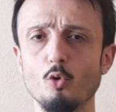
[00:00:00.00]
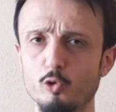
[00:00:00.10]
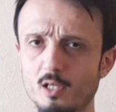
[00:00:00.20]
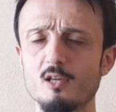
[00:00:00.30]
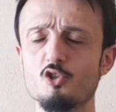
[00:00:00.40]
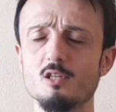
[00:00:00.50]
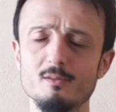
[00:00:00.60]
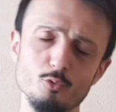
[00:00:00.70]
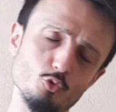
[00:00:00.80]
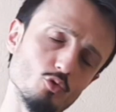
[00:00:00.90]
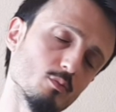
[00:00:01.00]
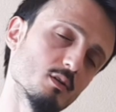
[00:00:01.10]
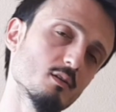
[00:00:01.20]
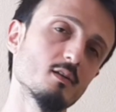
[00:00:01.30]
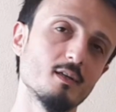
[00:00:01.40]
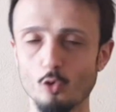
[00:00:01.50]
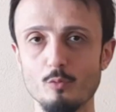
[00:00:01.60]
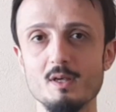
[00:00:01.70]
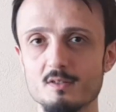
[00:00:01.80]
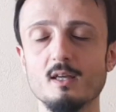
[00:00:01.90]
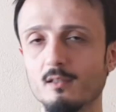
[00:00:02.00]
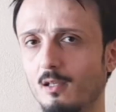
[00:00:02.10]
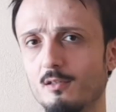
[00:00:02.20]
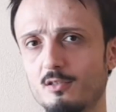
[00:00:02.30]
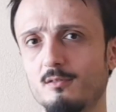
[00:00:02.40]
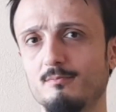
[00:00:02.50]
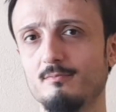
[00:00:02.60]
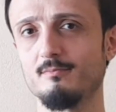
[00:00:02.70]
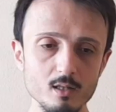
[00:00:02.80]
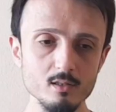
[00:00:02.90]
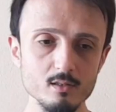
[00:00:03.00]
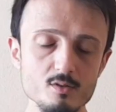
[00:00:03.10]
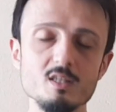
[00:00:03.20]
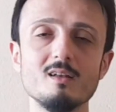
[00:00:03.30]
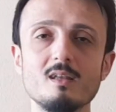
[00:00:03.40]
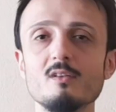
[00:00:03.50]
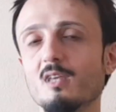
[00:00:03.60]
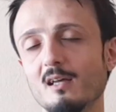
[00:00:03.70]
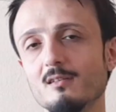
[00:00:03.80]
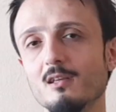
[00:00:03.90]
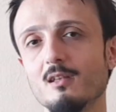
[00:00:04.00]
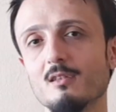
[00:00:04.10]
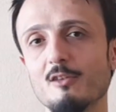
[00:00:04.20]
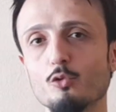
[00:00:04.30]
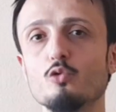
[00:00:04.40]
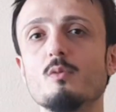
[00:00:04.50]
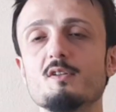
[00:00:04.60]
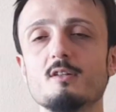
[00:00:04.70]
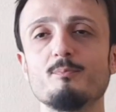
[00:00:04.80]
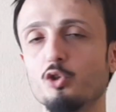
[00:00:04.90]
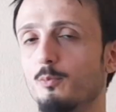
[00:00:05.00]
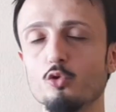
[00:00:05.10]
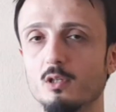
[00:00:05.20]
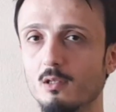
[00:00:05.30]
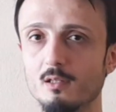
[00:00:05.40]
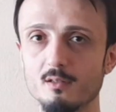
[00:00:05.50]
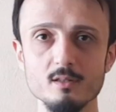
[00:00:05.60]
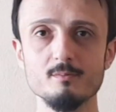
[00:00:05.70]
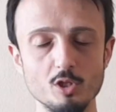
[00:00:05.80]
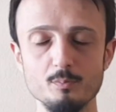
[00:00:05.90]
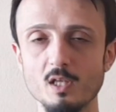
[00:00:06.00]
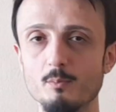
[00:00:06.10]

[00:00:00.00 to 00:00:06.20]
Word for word: politikacılar bu durumları görmezden gelir. Halk zaten kendiliğinden duymaz bu tip uyarıları, bu tip